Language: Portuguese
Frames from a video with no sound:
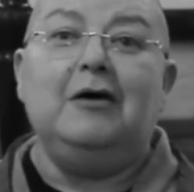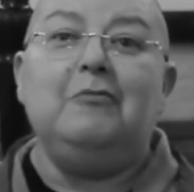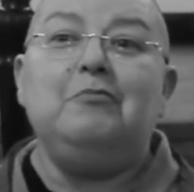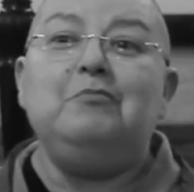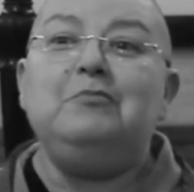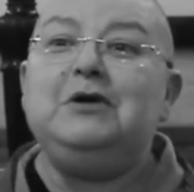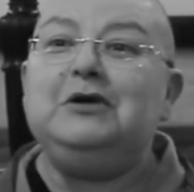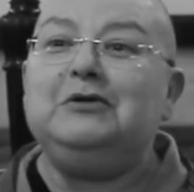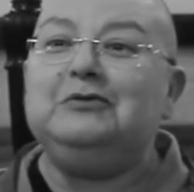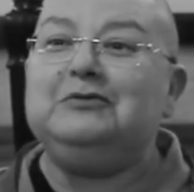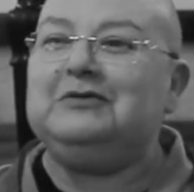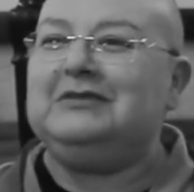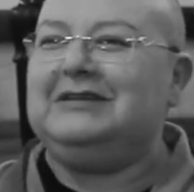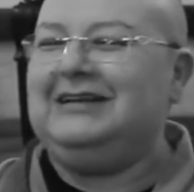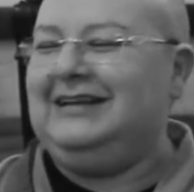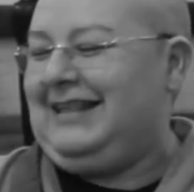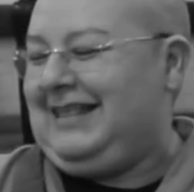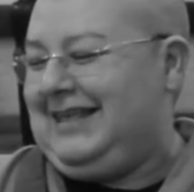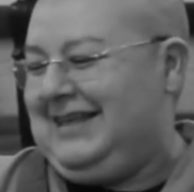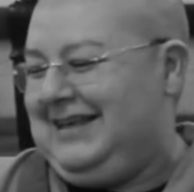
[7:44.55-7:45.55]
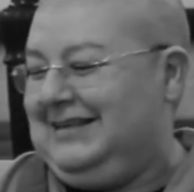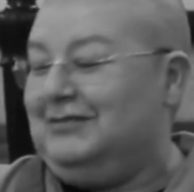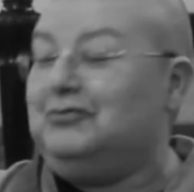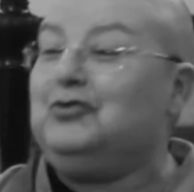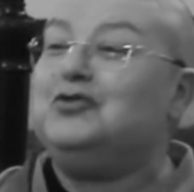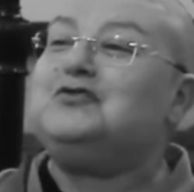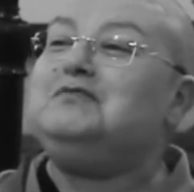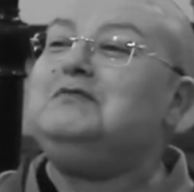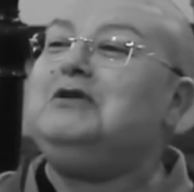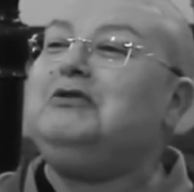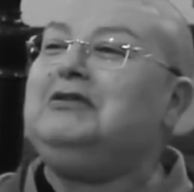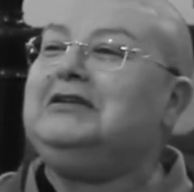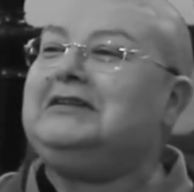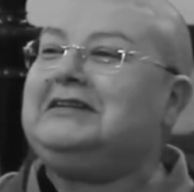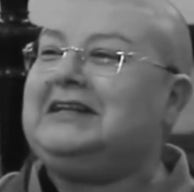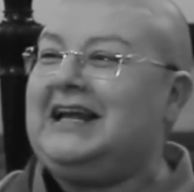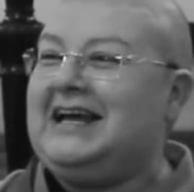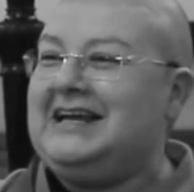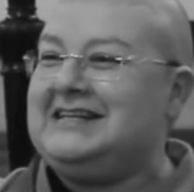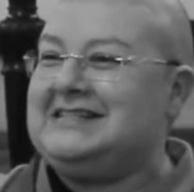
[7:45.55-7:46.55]
Mil,
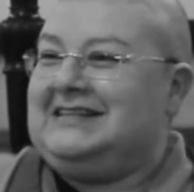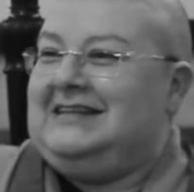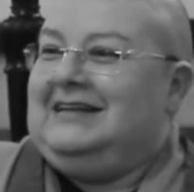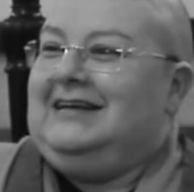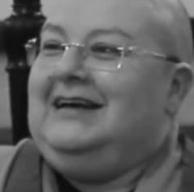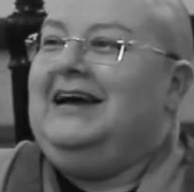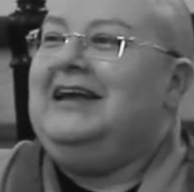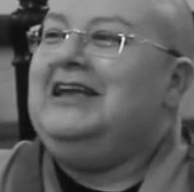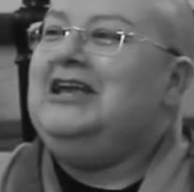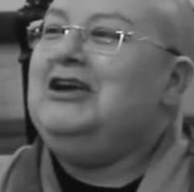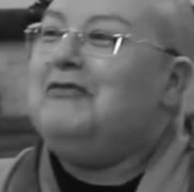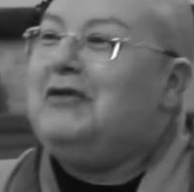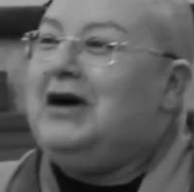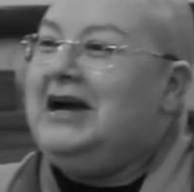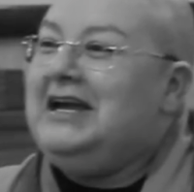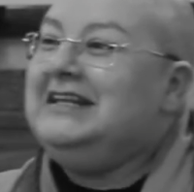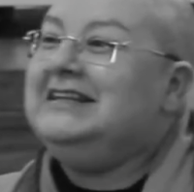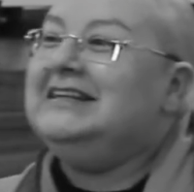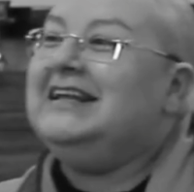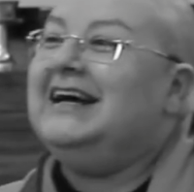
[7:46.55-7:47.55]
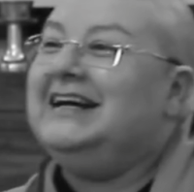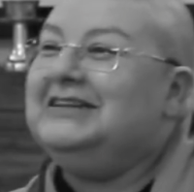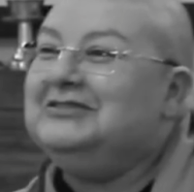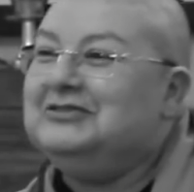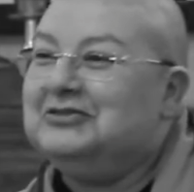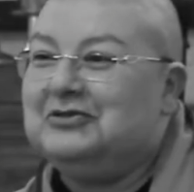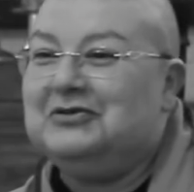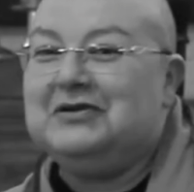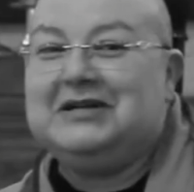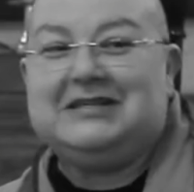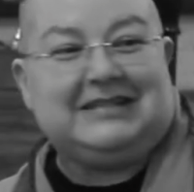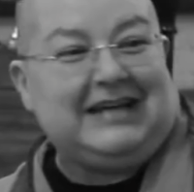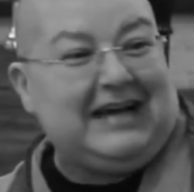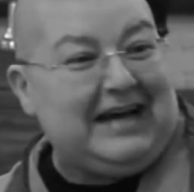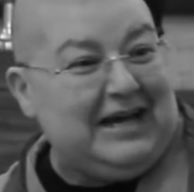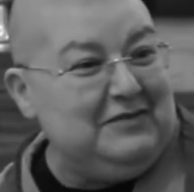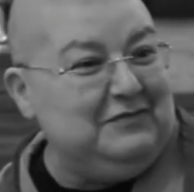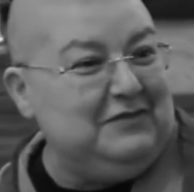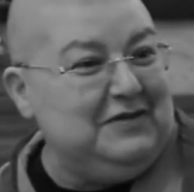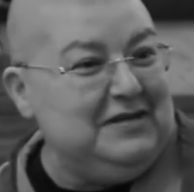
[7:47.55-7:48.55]
2003, eu ainda ando com essa
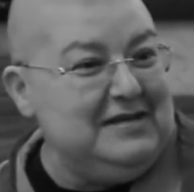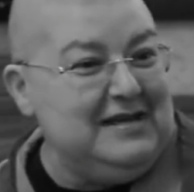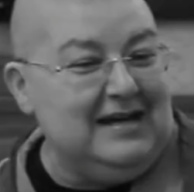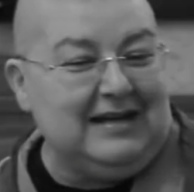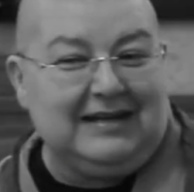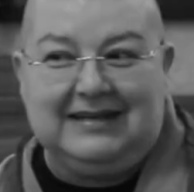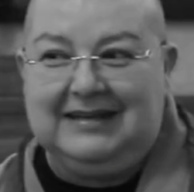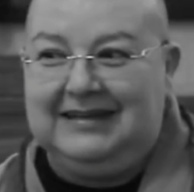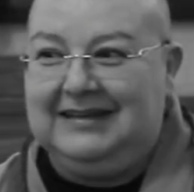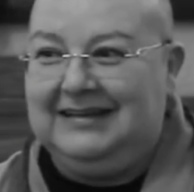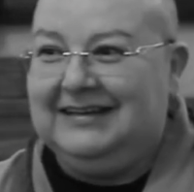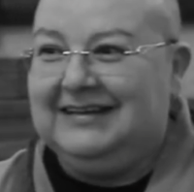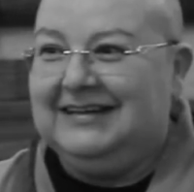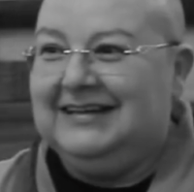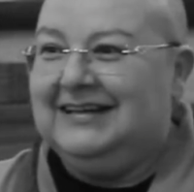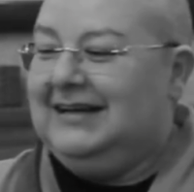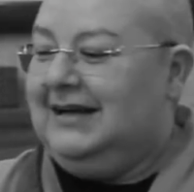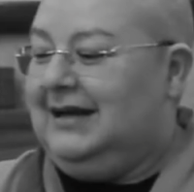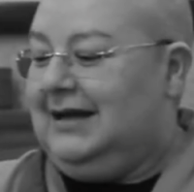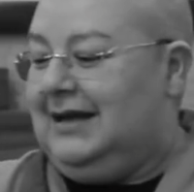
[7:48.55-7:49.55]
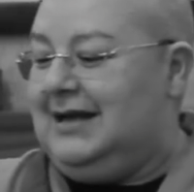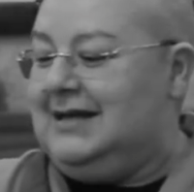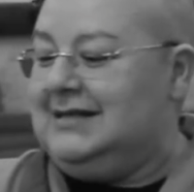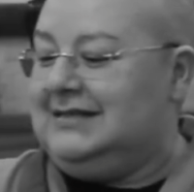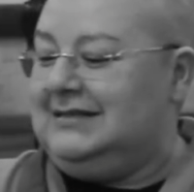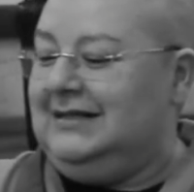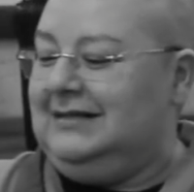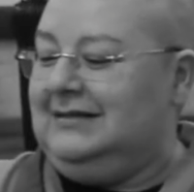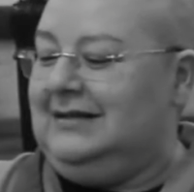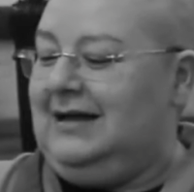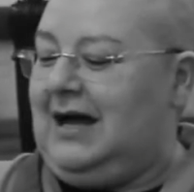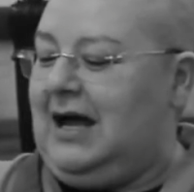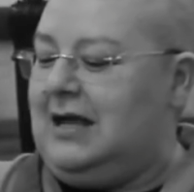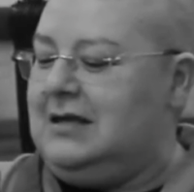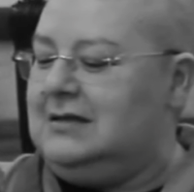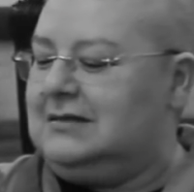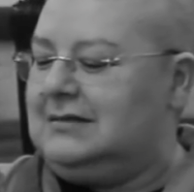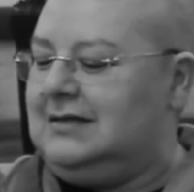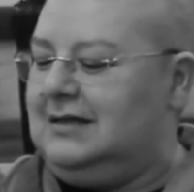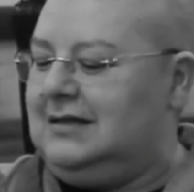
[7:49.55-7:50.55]
raivinha aqui, essa, ai,
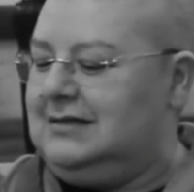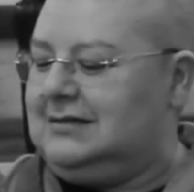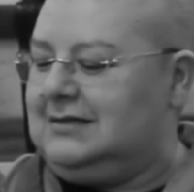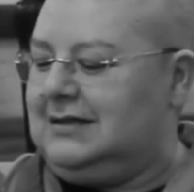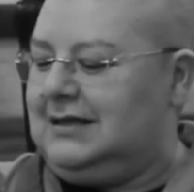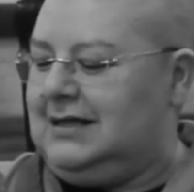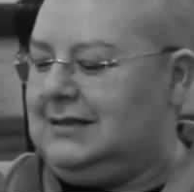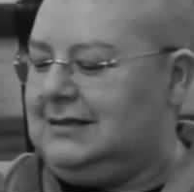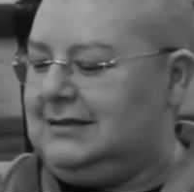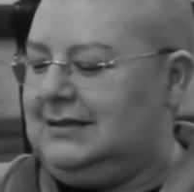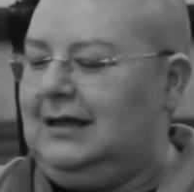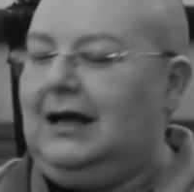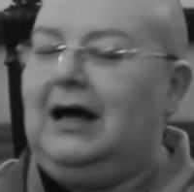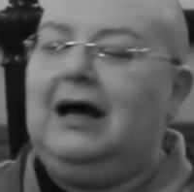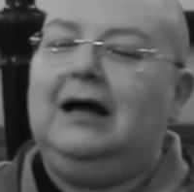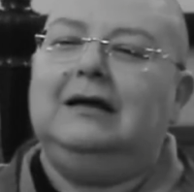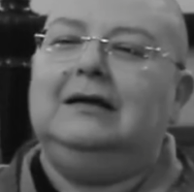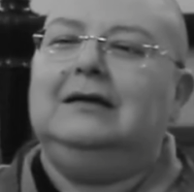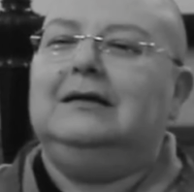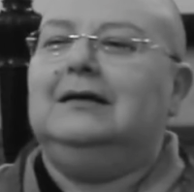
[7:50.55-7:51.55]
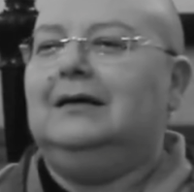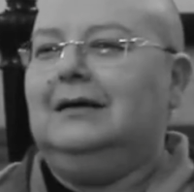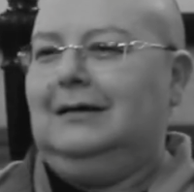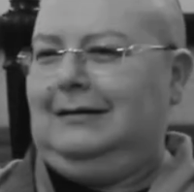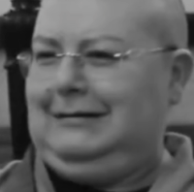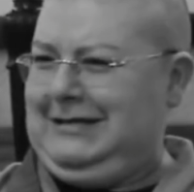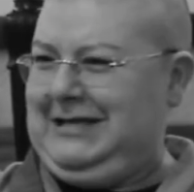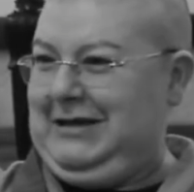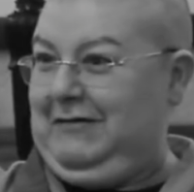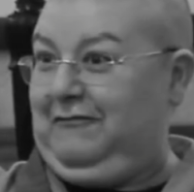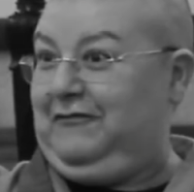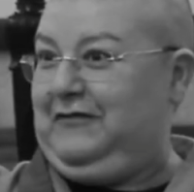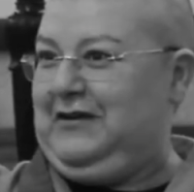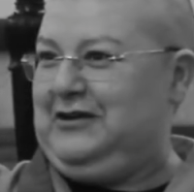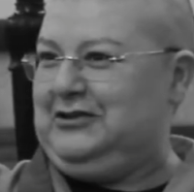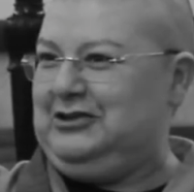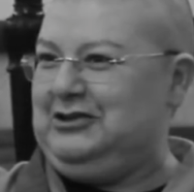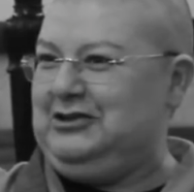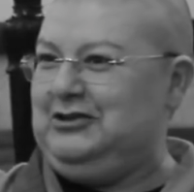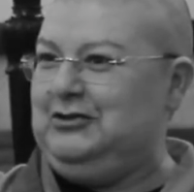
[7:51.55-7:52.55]
essa desgraça, ai, e
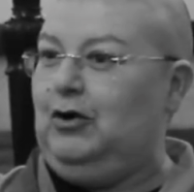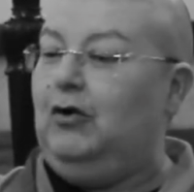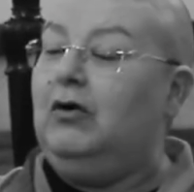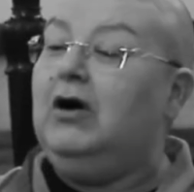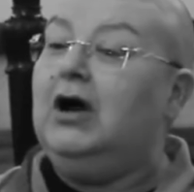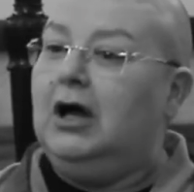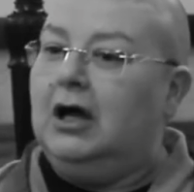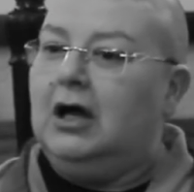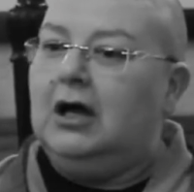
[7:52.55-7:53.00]
fecho de novo.